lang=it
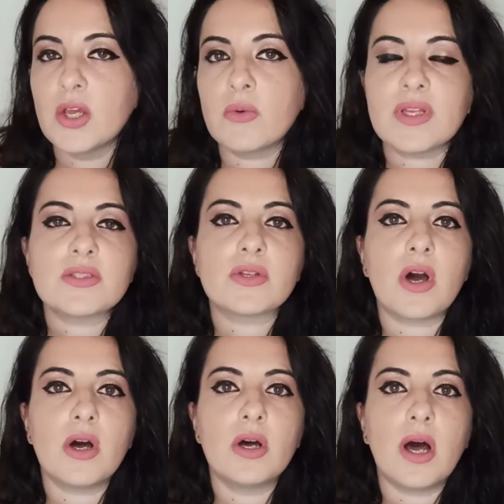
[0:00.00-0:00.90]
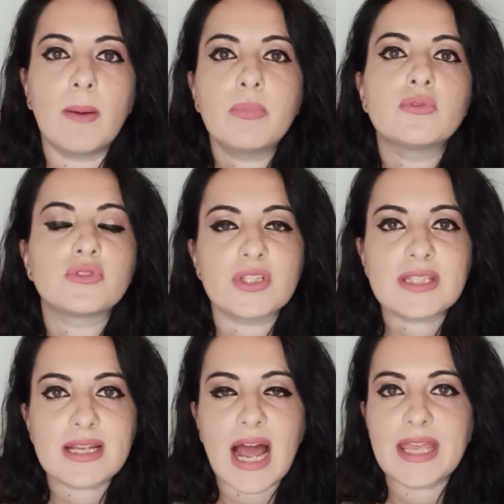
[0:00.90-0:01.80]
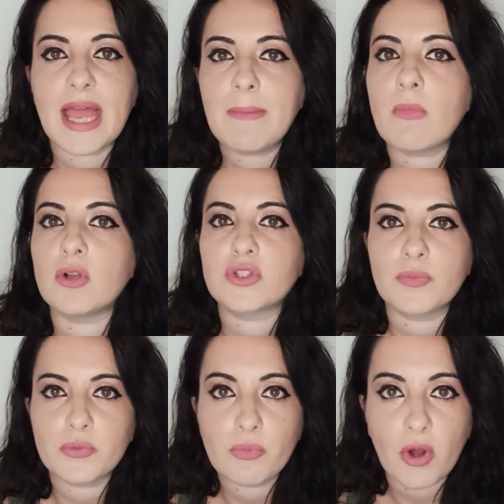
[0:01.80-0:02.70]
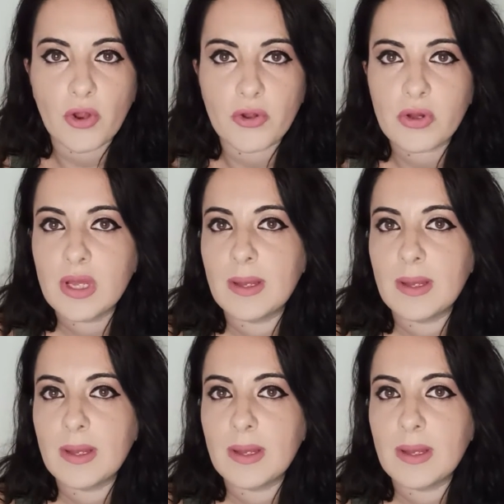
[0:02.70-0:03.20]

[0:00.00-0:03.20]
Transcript: questo eh, appunto scry è molto più buono